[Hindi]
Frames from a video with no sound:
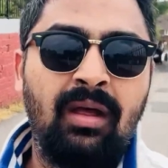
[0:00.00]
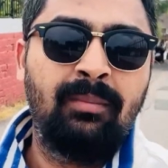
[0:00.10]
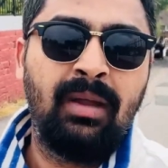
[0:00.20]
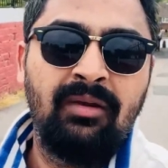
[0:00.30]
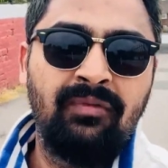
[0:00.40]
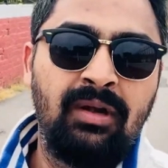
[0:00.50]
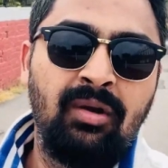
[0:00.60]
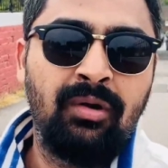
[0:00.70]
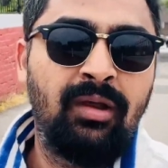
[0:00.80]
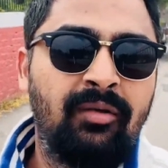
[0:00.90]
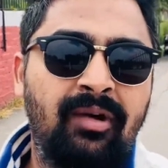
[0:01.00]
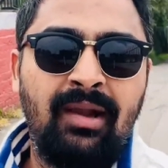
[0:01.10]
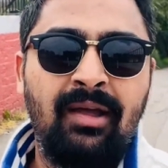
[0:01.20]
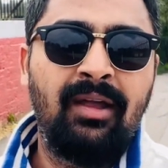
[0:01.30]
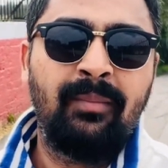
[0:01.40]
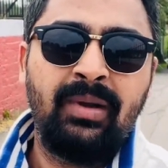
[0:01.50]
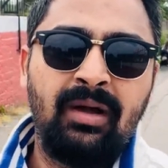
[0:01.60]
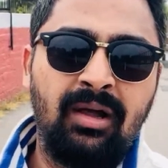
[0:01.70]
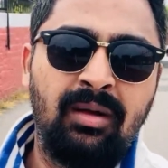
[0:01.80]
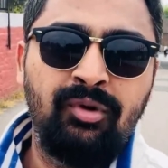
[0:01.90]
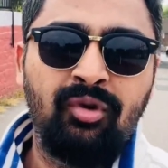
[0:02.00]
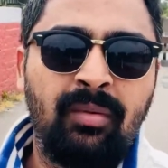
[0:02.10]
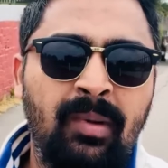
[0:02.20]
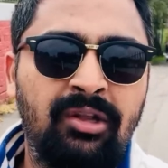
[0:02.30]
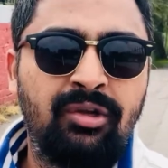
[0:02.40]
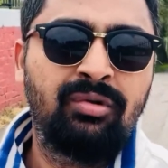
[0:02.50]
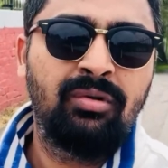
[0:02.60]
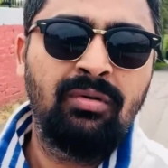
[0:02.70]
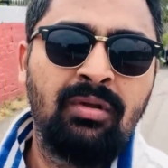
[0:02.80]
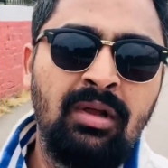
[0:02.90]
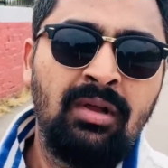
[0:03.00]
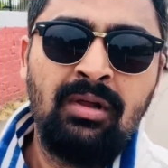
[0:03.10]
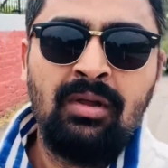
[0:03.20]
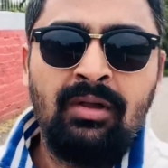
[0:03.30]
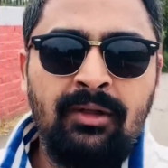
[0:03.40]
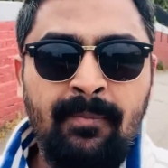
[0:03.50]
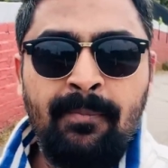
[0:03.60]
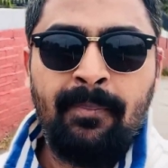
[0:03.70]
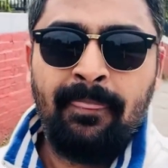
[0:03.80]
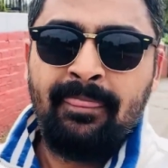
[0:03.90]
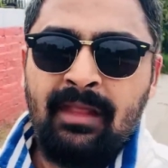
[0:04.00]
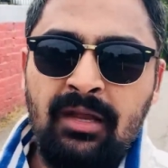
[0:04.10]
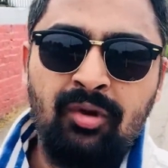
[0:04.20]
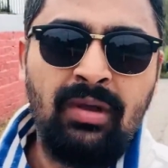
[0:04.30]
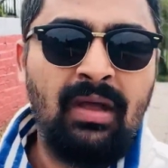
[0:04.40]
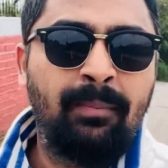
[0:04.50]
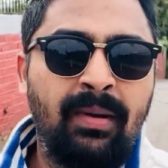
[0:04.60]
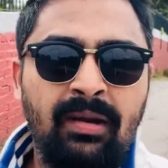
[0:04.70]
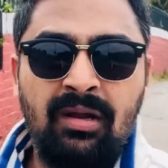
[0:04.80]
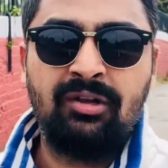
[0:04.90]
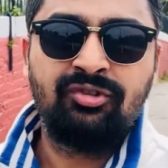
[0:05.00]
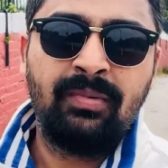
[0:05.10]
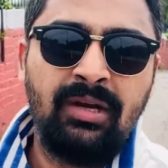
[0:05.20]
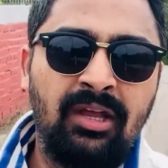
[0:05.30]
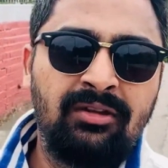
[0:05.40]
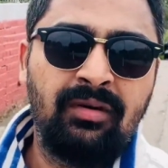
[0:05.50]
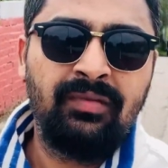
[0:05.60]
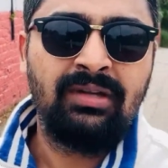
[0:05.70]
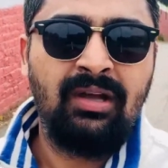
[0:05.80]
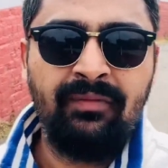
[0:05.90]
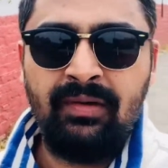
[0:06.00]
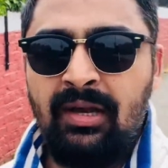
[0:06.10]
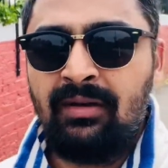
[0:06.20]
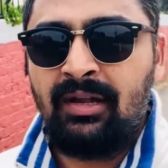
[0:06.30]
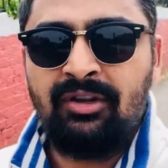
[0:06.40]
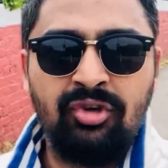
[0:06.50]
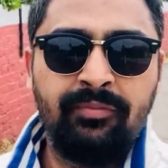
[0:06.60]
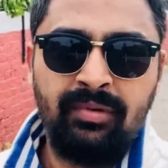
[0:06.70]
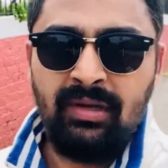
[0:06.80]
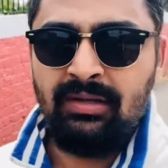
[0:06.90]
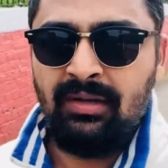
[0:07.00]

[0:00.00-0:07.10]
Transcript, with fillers: बेनिफिट होने वाला है यहाँ पर अगर आप यूके में आते हो तो क्योंकि यहाँ पर कस्टमर केयर सर्विस की काफ़ी ढेर सारी जॉब्स रहती